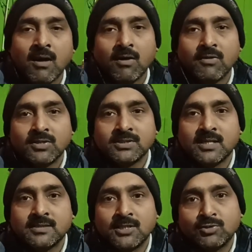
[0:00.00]
और साथ
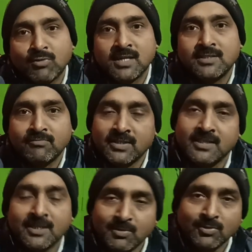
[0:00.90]
साथ
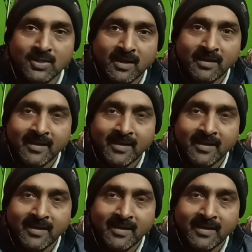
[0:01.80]
स्वास्थ्यवर्धक भी होता है